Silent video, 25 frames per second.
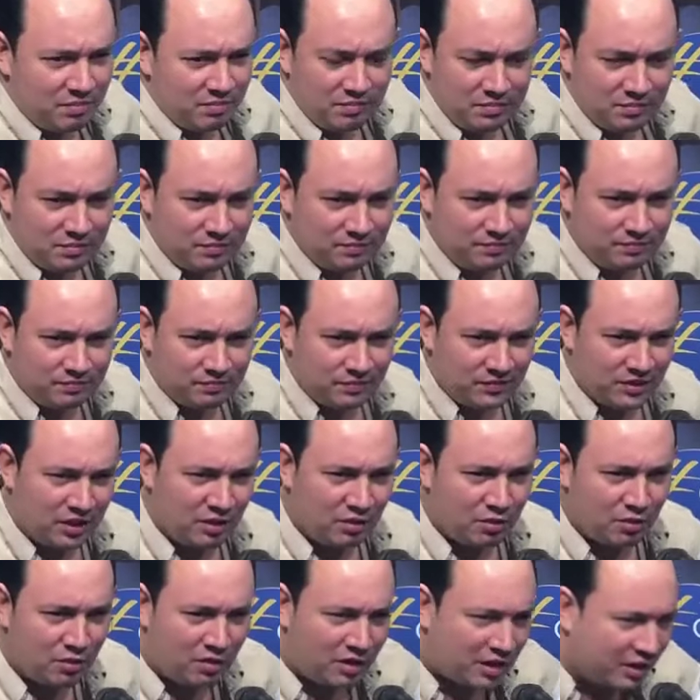hay
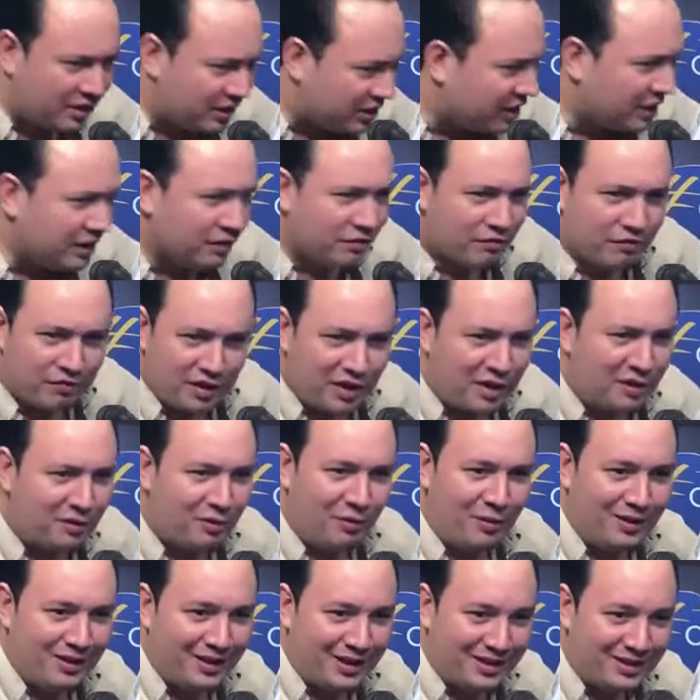impresentables que no serán,
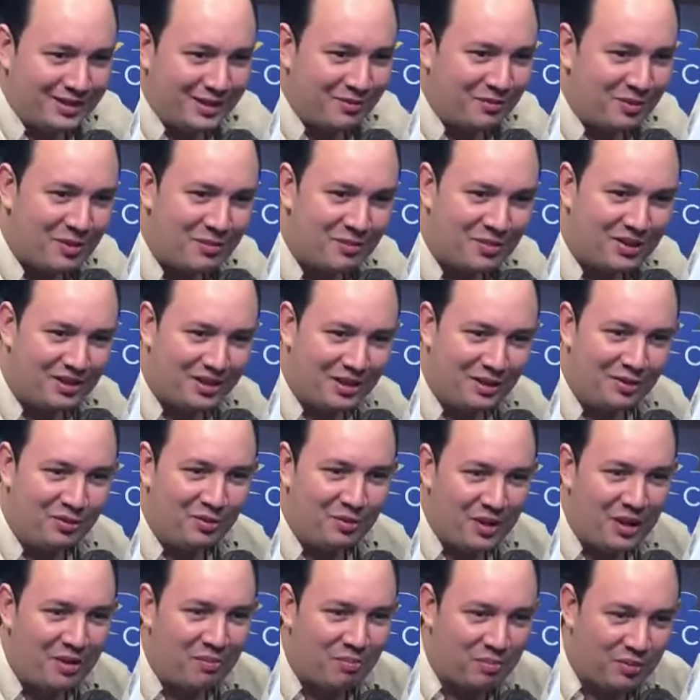serán que yo
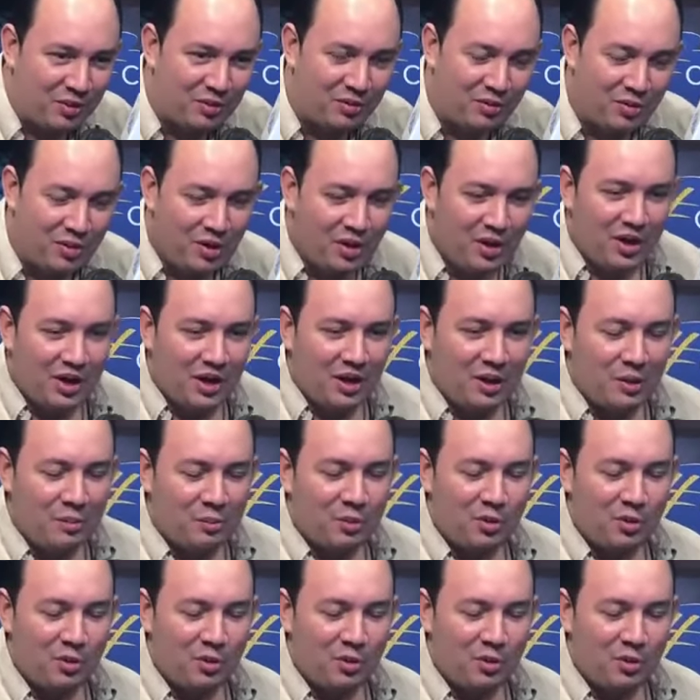creo que ni en el infierno